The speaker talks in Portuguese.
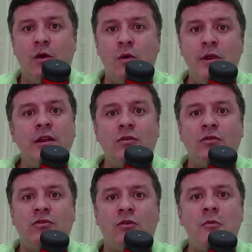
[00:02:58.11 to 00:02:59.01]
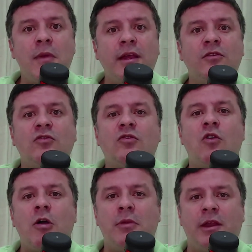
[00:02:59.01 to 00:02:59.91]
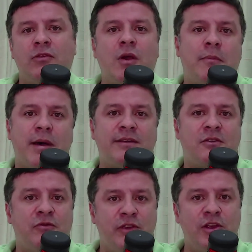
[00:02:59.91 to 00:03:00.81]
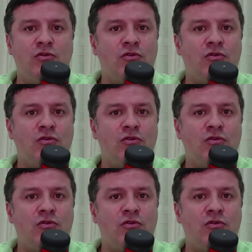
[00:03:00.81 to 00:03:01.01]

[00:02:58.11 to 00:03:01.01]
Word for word: Windows, como é que descobre que sua pasta vídeos